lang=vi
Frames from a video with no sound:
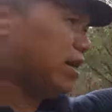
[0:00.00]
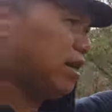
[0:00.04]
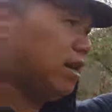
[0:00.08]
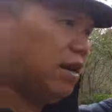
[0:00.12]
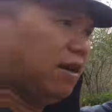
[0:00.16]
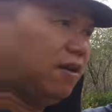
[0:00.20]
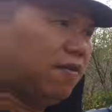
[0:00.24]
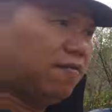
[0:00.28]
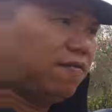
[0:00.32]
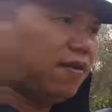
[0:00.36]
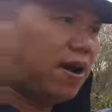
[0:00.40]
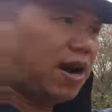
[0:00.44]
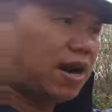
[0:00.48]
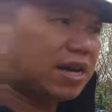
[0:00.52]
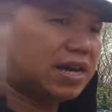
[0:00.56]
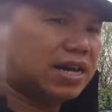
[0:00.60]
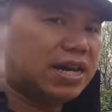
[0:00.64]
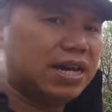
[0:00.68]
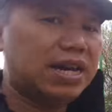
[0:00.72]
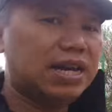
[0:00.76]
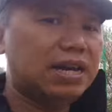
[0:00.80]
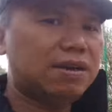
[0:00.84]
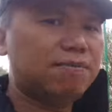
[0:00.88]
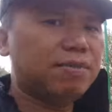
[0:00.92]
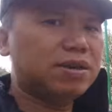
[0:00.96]
này và
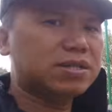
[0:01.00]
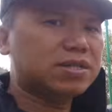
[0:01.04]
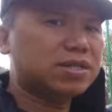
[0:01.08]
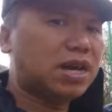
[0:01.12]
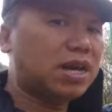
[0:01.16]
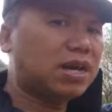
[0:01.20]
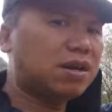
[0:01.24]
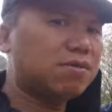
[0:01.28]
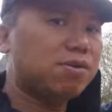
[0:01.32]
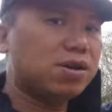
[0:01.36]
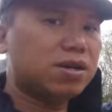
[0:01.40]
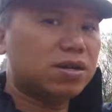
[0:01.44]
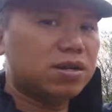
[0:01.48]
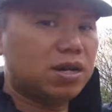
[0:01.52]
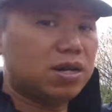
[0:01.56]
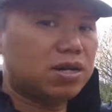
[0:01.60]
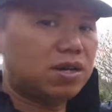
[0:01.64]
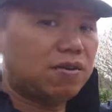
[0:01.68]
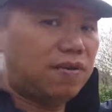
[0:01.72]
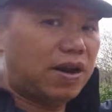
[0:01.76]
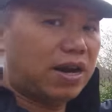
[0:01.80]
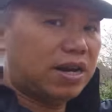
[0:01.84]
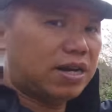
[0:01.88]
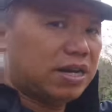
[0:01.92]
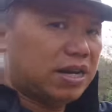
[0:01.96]
khi mà xây cái bức
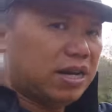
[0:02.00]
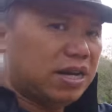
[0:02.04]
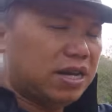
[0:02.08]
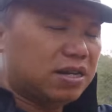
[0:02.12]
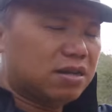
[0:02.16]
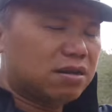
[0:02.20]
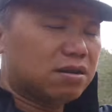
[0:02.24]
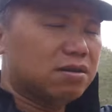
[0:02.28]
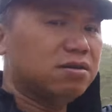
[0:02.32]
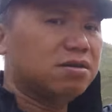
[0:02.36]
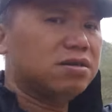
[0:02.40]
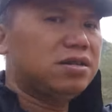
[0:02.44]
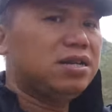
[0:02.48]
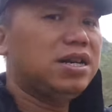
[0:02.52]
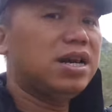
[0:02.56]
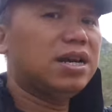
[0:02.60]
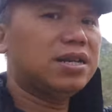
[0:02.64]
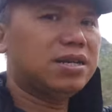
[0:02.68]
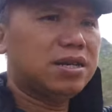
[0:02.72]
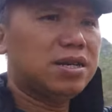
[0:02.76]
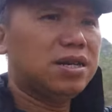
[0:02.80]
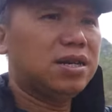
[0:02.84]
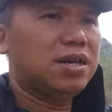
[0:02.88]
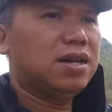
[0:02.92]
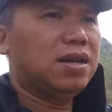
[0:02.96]
tường như vậy thì tự
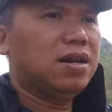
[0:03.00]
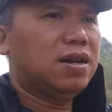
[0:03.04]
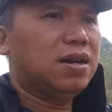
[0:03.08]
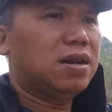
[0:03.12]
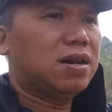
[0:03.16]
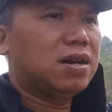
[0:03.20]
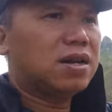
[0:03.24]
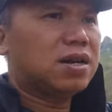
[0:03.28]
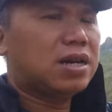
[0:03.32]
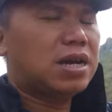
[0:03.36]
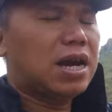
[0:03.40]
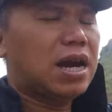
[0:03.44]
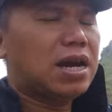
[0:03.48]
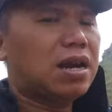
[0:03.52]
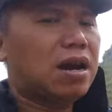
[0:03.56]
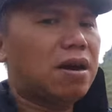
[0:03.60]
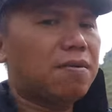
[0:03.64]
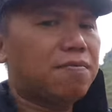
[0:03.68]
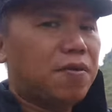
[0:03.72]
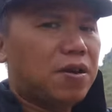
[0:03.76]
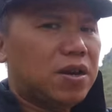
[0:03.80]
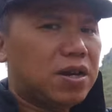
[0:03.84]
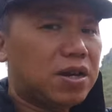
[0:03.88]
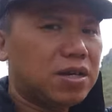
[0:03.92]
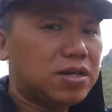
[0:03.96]
nhiên kết
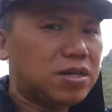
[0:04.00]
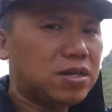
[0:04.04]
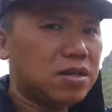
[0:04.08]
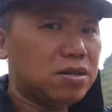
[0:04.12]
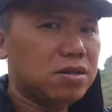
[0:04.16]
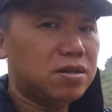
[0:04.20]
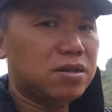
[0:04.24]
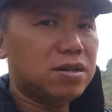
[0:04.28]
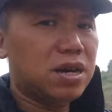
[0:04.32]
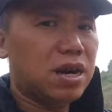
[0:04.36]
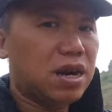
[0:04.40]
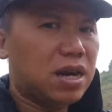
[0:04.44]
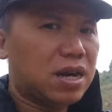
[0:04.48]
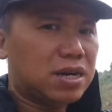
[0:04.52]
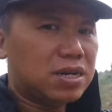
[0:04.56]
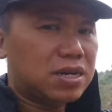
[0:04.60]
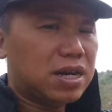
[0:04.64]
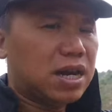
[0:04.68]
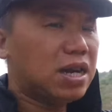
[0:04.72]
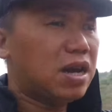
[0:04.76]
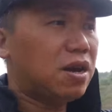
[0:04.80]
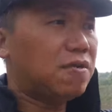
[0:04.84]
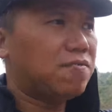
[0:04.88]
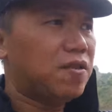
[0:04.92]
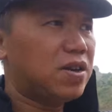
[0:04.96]
hợp với cái sự
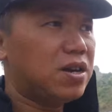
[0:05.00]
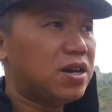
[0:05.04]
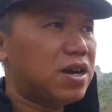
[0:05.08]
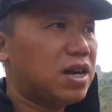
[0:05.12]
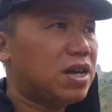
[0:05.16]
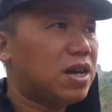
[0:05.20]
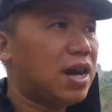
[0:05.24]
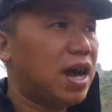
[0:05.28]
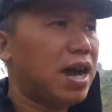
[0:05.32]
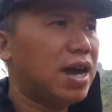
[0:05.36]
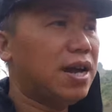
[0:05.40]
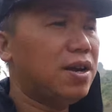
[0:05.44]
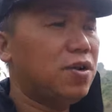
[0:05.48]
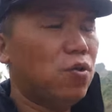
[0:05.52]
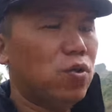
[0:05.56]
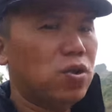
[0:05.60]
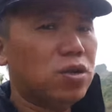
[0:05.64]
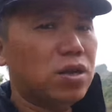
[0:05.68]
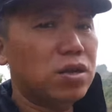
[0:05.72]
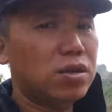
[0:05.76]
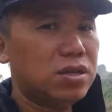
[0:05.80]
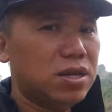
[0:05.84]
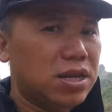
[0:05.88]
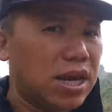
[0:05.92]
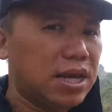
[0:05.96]
uh, kết hợp với cái thế
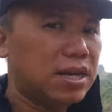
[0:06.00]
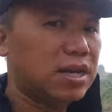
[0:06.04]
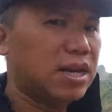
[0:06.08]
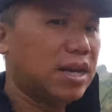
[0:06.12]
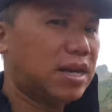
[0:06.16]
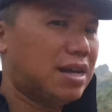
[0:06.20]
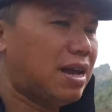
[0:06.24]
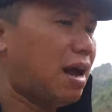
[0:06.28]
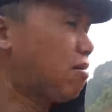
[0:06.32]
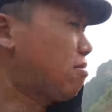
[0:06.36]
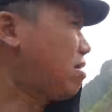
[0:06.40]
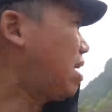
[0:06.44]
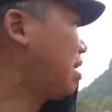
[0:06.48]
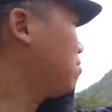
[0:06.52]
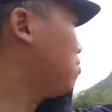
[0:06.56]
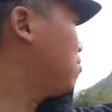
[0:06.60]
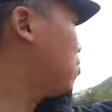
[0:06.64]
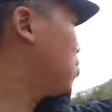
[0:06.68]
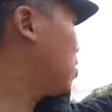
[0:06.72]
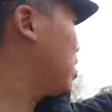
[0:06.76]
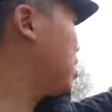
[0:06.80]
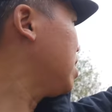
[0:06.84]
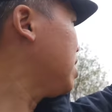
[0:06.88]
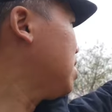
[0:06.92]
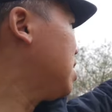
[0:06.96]
núi tự nhiên thì tạo
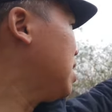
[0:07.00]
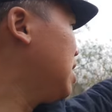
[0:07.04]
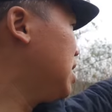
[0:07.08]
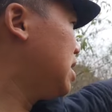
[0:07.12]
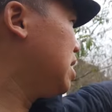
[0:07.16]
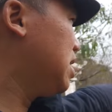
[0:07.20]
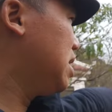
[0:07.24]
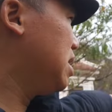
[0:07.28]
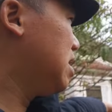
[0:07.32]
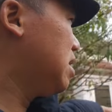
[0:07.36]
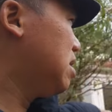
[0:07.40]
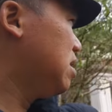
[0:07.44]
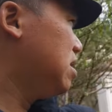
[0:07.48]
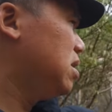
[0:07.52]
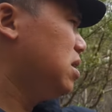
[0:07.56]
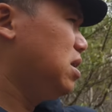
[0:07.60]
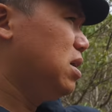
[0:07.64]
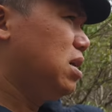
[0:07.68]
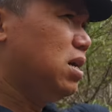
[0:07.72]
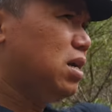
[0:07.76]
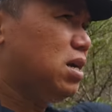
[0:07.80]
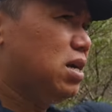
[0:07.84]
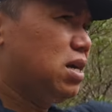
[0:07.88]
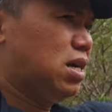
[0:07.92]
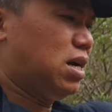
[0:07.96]
thành một cái cái cái, cái
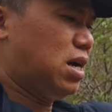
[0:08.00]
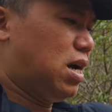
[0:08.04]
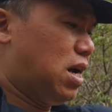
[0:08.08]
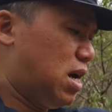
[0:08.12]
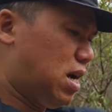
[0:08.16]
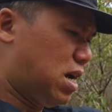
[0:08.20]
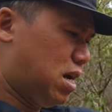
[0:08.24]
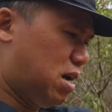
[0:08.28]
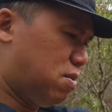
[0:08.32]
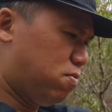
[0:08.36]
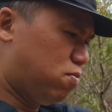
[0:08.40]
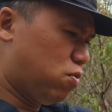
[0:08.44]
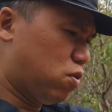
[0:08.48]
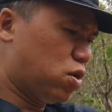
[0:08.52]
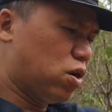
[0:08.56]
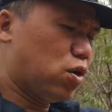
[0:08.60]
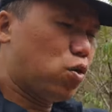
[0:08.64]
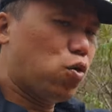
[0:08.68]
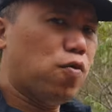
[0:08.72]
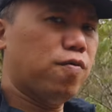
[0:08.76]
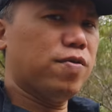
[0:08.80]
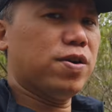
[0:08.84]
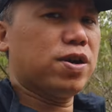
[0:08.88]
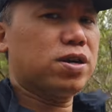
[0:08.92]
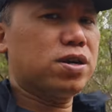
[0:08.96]
uh, một
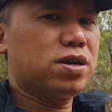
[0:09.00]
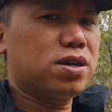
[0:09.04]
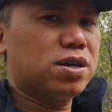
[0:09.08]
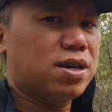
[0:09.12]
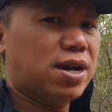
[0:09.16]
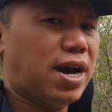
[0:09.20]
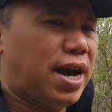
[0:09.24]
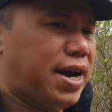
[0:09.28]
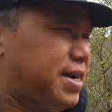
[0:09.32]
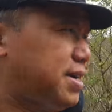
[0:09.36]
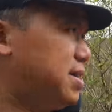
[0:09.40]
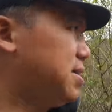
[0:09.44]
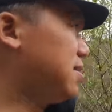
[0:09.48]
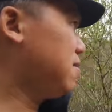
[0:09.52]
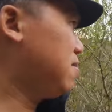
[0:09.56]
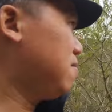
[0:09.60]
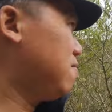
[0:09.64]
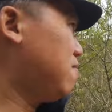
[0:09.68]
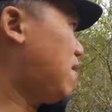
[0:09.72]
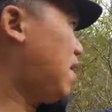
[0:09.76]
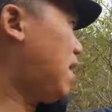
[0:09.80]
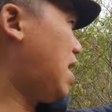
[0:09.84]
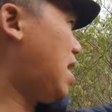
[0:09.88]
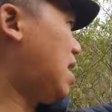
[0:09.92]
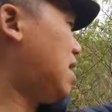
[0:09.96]
cái khu vực thành
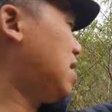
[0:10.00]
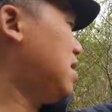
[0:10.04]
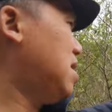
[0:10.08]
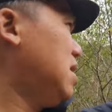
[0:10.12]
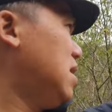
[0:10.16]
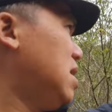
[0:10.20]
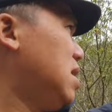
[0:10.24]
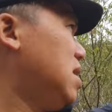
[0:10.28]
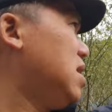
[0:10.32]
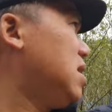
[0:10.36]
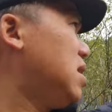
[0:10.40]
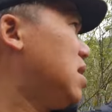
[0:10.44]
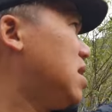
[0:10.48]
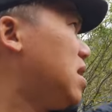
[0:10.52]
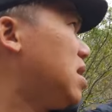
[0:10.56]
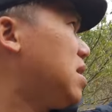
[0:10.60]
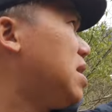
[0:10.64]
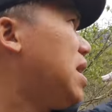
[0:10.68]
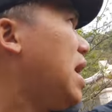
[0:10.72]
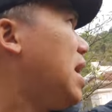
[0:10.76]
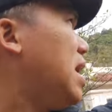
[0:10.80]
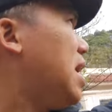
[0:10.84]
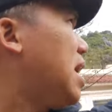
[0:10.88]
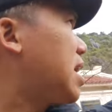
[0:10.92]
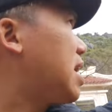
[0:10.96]
và ở
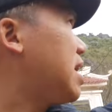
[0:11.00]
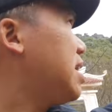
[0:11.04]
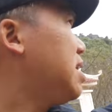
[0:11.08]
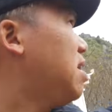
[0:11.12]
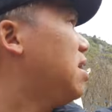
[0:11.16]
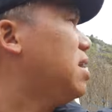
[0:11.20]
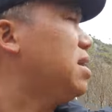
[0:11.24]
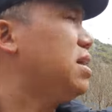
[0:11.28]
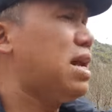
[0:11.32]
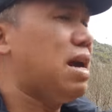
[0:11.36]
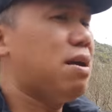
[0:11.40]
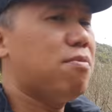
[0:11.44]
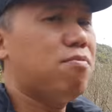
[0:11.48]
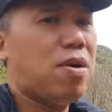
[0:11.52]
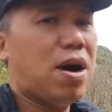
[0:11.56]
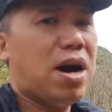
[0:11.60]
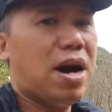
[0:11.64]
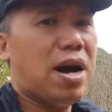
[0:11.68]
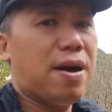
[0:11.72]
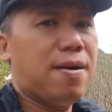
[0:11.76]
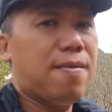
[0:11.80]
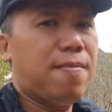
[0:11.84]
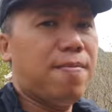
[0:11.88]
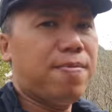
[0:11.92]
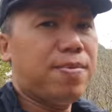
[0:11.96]
ờ, đây là cái nơi để
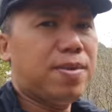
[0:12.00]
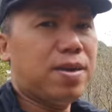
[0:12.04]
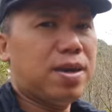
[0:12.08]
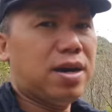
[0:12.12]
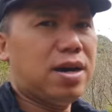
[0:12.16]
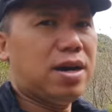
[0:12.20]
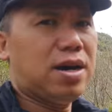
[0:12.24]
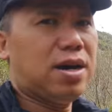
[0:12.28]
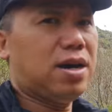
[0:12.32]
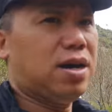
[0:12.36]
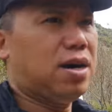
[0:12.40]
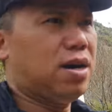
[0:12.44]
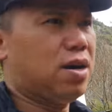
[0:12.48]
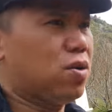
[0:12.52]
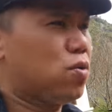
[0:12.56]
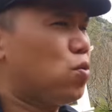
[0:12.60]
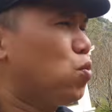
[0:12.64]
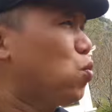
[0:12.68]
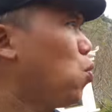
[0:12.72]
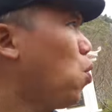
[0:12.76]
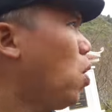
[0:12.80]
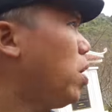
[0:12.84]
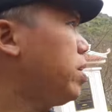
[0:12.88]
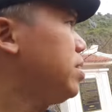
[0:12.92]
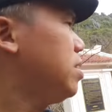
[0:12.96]
mà uh,
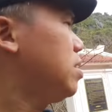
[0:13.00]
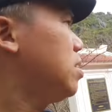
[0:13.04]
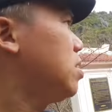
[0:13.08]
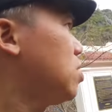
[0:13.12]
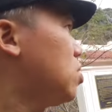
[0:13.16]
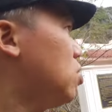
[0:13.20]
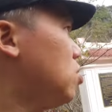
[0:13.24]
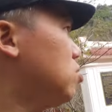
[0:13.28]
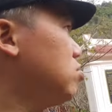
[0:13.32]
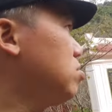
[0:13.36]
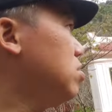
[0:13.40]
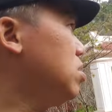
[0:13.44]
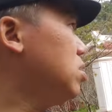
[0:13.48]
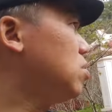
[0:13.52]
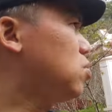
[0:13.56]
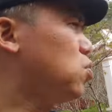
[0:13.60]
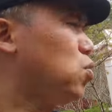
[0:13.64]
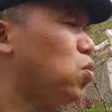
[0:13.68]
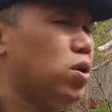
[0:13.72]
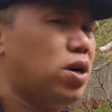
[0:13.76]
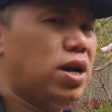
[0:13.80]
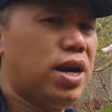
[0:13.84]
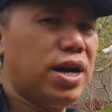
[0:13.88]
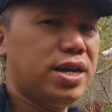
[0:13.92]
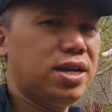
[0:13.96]
quân cũng như
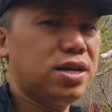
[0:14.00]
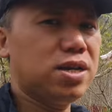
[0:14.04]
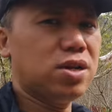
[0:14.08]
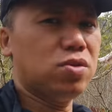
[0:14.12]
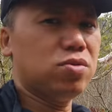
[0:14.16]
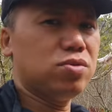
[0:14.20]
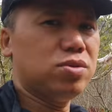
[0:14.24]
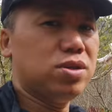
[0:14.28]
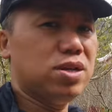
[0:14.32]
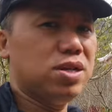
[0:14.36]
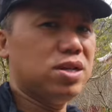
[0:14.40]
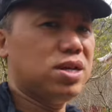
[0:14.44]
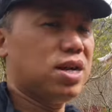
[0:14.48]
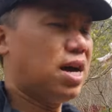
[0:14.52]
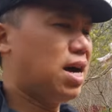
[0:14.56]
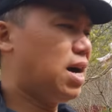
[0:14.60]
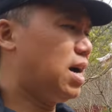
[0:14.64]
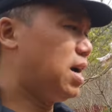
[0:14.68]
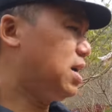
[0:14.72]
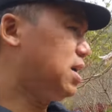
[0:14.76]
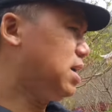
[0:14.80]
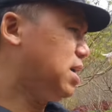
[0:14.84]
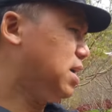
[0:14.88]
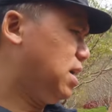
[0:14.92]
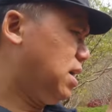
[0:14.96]
quân lính cũng như
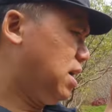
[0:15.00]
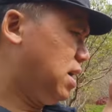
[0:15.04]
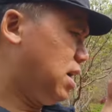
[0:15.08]
là